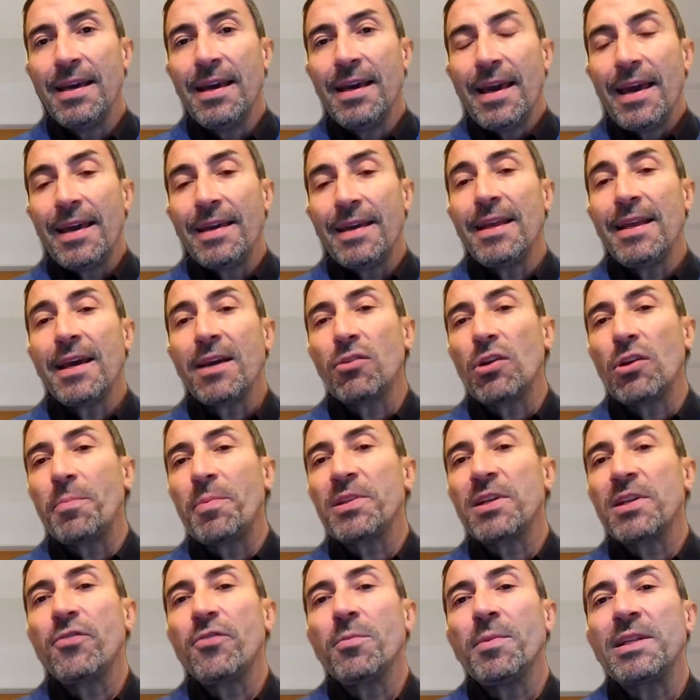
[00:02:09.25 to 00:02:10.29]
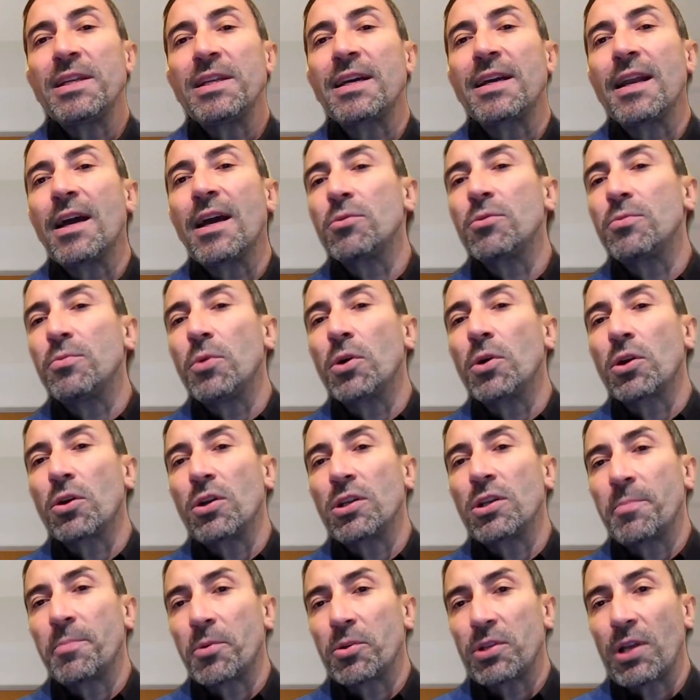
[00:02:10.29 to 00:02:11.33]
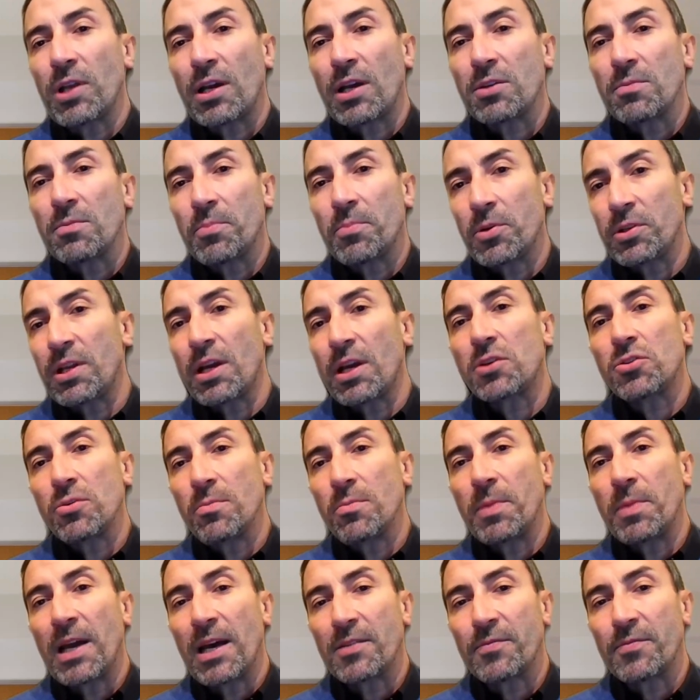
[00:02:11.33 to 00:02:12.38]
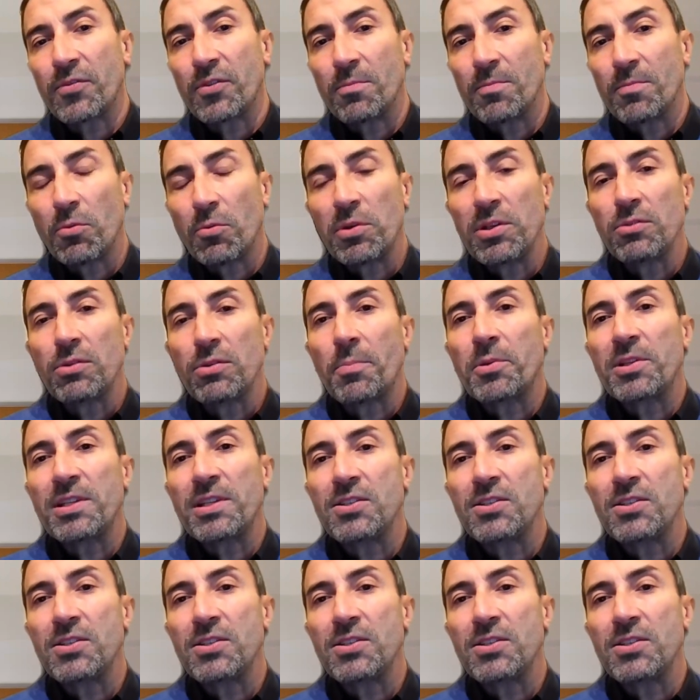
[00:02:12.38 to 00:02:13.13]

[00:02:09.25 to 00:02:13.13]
ed è anche una piattaforma di cloud workload protect- protection platform, quindi una,